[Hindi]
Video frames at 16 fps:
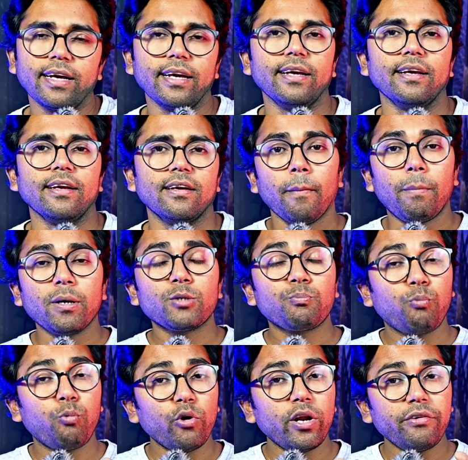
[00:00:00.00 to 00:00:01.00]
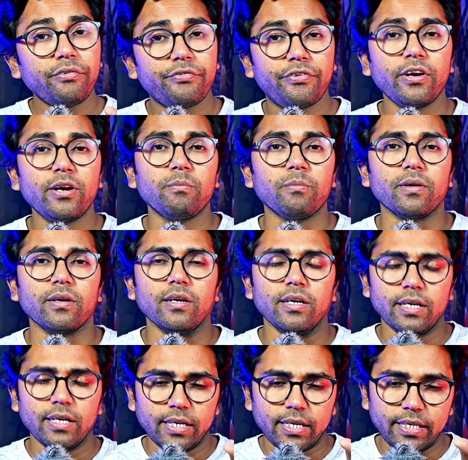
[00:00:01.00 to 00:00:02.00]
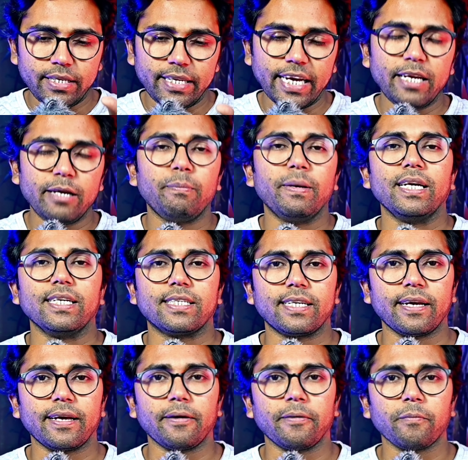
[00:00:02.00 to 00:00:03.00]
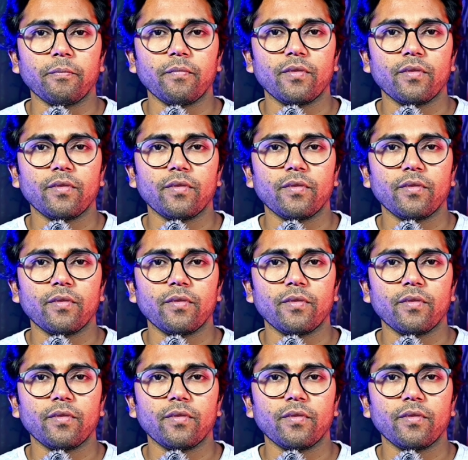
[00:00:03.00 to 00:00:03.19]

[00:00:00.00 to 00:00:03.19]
नहीं बस पूरी फिल्म में यही बेस है